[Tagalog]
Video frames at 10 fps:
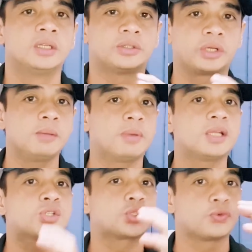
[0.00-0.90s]
3
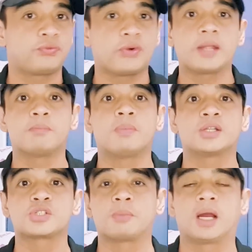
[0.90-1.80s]
months to 5
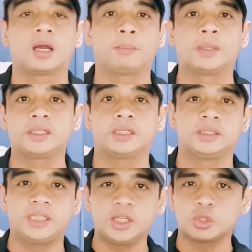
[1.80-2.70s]
months mga kapatid.
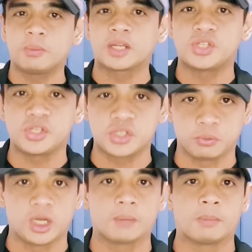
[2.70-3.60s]
Dito
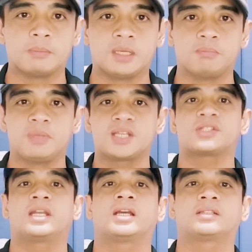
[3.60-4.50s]
magsisimulang mamimiss
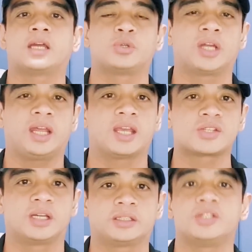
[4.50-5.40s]
talaga tayo ng
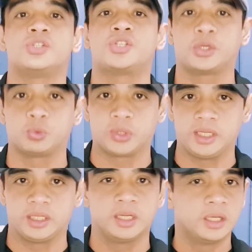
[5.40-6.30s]
ex natin
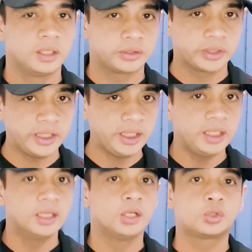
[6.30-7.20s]
genuinely. 3
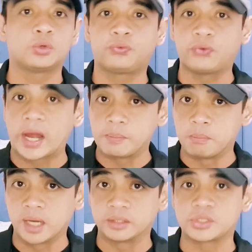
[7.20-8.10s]
to 5
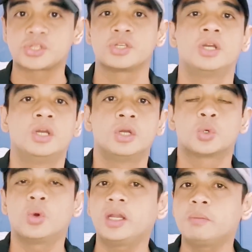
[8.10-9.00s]
months.
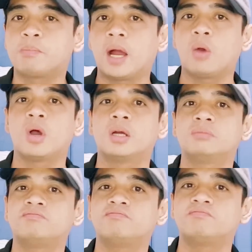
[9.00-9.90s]
Kung
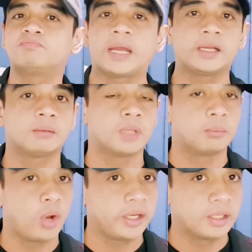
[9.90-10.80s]
halimbawang pakiramdam
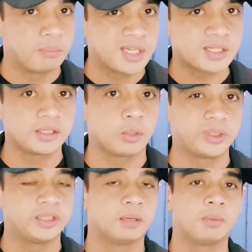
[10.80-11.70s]
mo ay na-miss ka niya
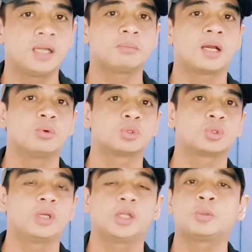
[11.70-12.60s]
within a month mga
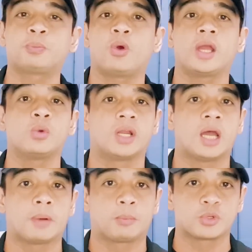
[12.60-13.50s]
utol, ito po ay
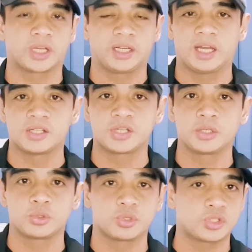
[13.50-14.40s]
wala pa po sa
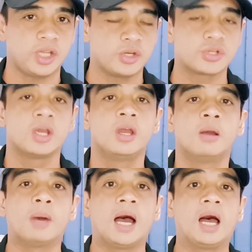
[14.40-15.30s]
realization stage.
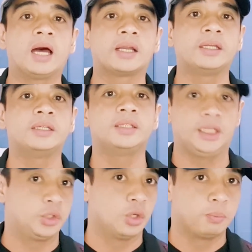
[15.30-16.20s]
Maaring
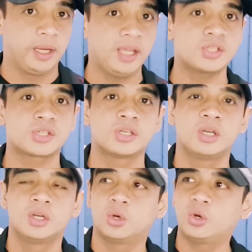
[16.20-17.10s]
ego-based,
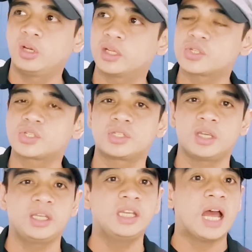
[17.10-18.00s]
o let's
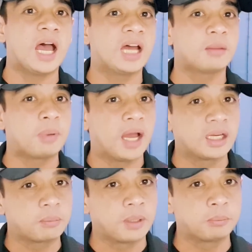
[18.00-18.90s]
say
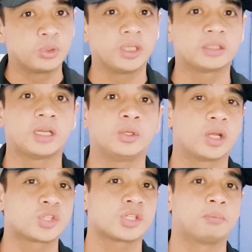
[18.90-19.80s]
hinahanap-hanap lang po niya tayo
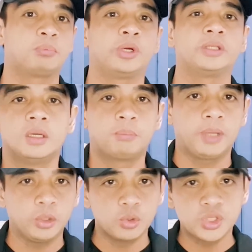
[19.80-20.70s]
at some point.
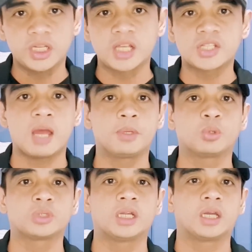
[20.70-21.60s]
Pero yung sinasabi
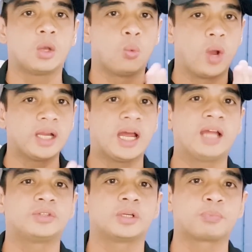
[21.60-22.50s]
ko talaga na
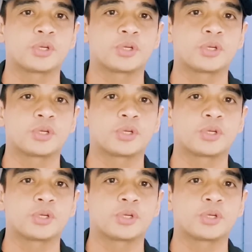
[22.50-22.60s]
100%